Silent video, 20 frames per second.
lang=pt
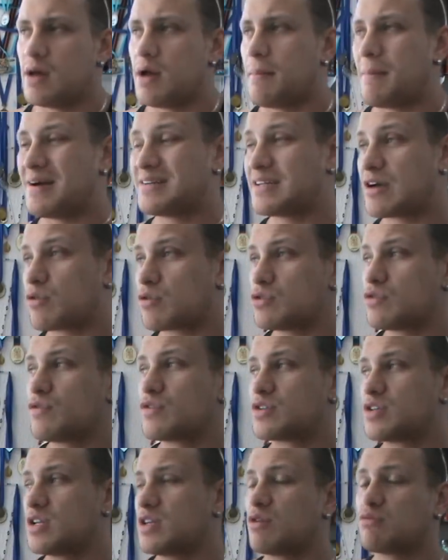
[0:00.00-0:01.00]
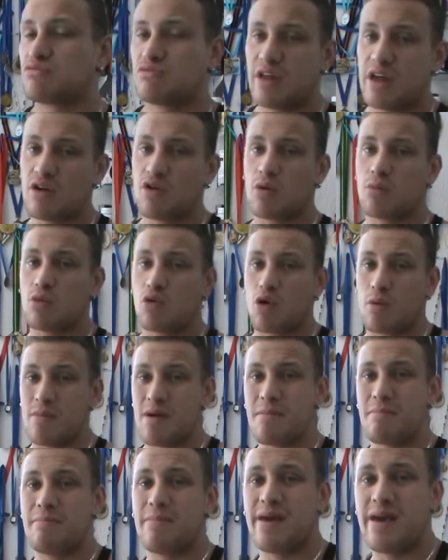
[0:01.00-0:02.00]
Mas é quando você não tem como
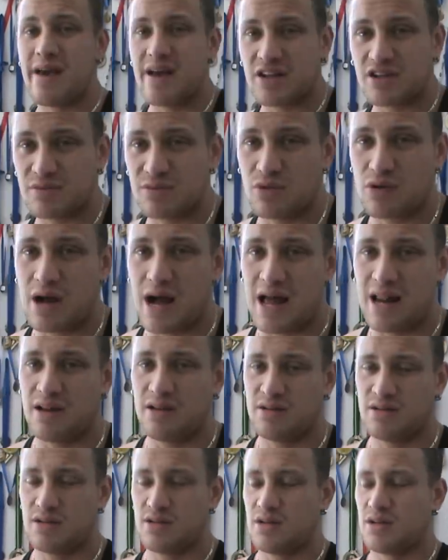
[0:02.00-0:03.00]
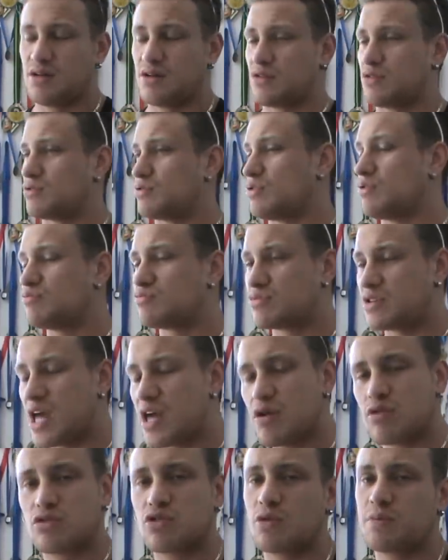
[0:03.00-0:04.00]
comer mesmo, cara. Não
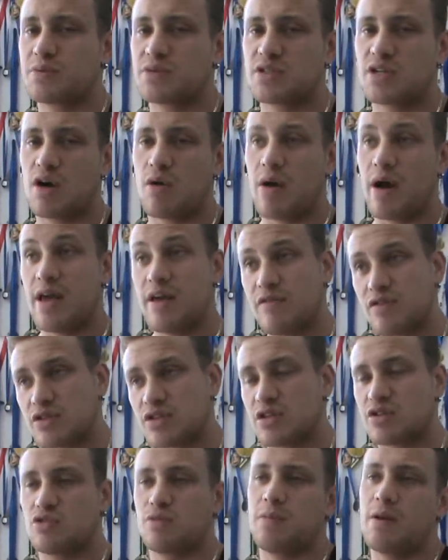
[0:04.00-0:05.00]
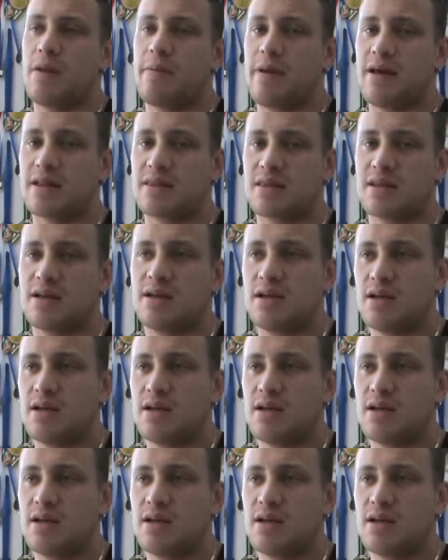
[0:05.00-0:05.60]
tem outra opção, aí você suplementa.